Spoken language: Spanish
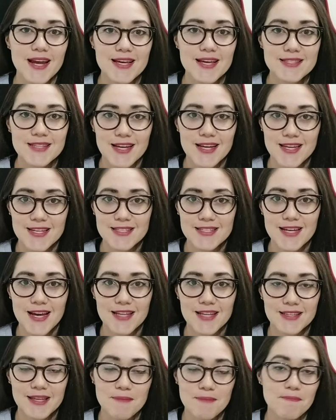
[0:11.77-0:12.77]
tras
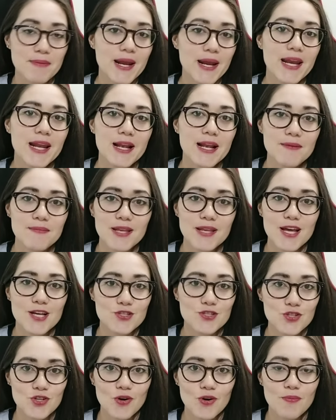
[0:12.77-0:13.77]
aquella temprana
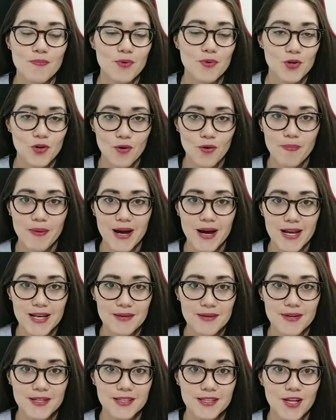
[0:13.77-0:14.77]
eliminación por Copa
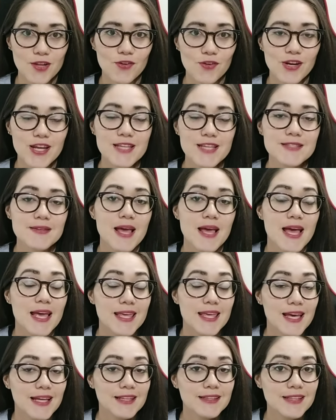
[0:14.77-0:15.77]
Libertadores
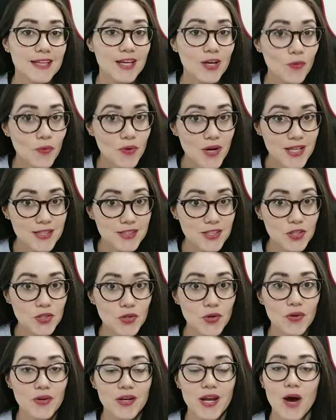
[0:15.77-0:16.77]
y ante un
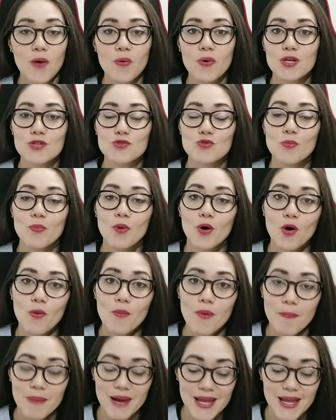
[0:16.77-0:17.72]
Atlético Grau que supo cómo